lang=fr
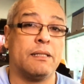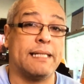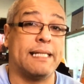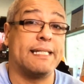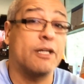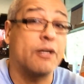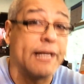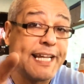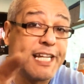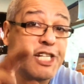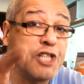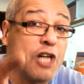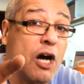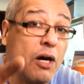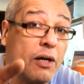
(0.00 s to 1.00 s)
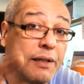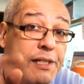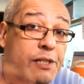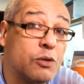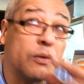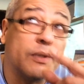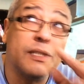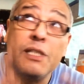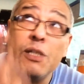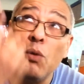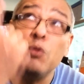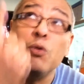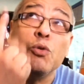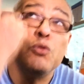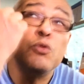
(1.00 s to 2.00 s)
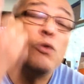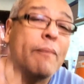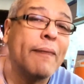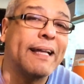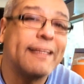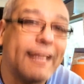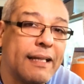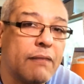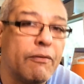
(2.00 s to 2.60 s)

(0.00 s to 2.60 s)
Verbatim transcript: C'est-à-dire que les gens qui sont ici au-dessus de ma tête,